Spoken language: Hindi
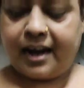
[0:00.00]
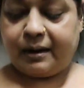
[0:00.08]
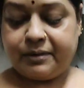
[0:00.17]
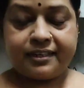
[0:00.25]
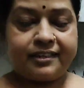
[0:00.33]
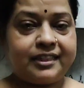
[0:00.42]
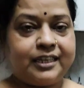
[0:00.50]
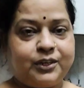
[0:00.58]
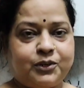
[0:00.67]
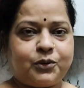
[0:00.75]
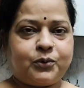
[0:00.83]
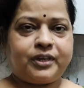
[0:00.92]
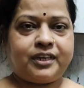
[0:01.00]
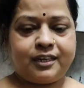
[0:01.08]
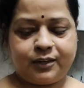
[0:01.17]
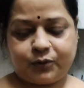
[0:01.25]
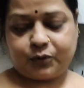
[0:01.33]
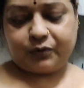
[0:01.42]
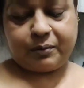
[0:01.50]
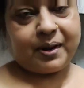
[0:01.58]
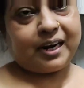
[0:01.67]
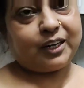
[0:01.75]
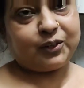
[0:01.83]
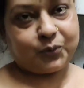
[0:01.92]
अभी जैसे तीज होगी तो फिर मेरे
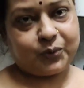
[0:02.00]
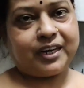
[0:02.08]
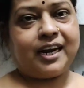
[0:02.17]
लिए चूड़ियाँ